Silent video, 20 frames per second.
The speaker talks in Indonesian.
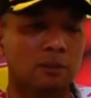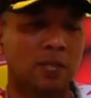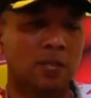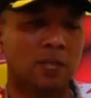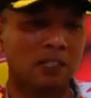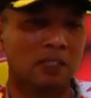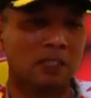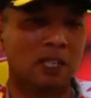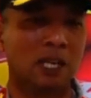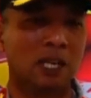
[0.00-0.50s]

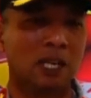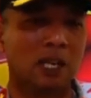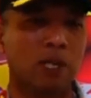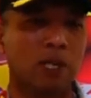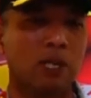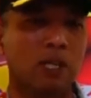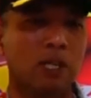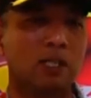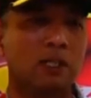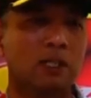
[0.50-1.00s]
merasa
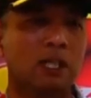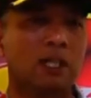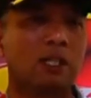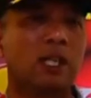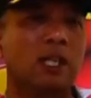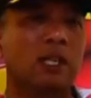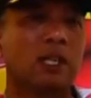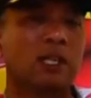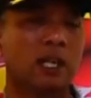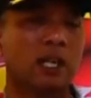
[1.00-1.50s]
lapar
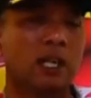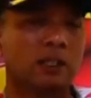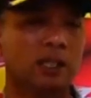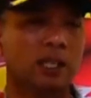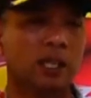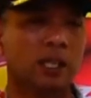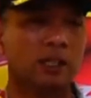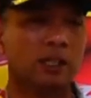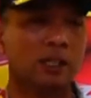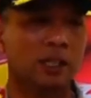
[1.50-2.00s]
dan
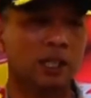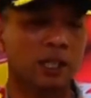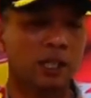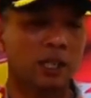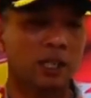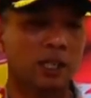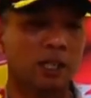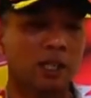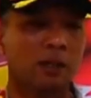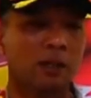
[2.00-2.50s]
dehidrasi karena
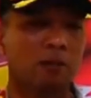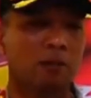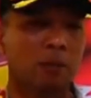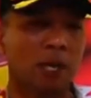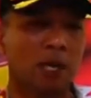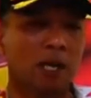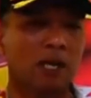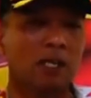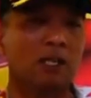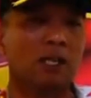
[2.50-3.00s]
tidak
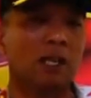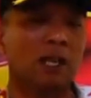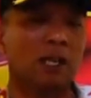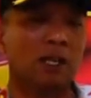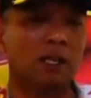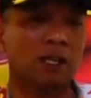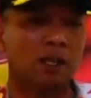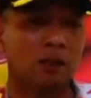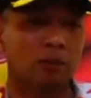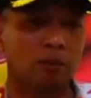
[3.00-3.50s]
makan dan